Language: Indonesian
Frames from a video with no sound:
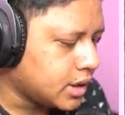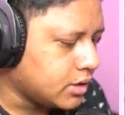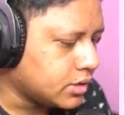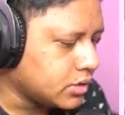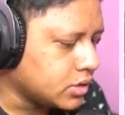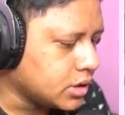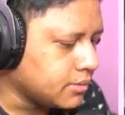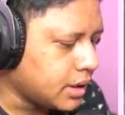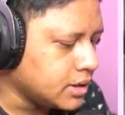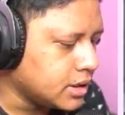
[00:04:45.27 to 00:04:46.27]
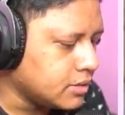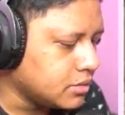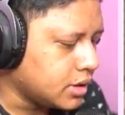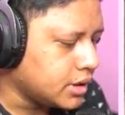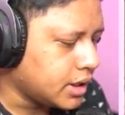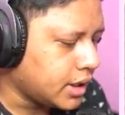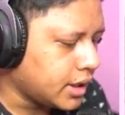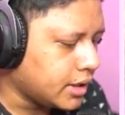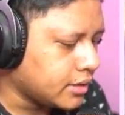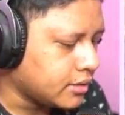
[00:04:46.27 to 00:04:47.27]
loot looting manja dulu aja lah
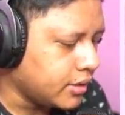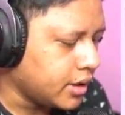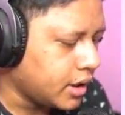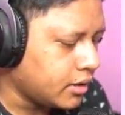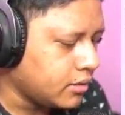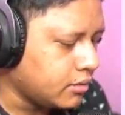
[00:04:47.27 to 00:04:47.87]
ya. Eh, halo.